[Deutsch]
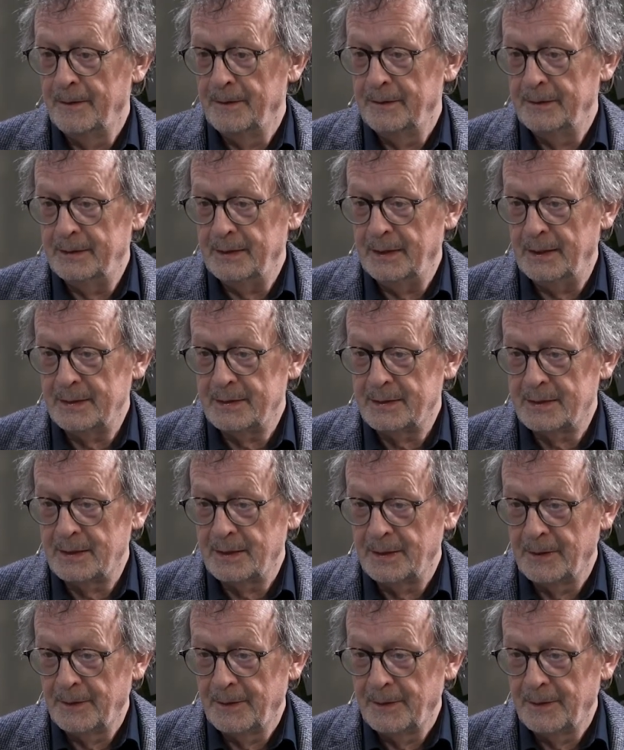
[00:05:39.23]
dass
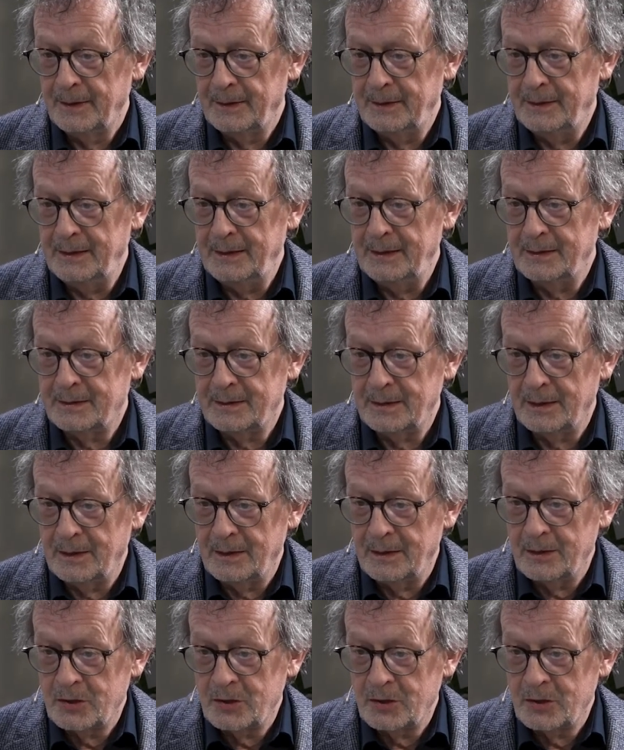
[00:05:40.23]
diese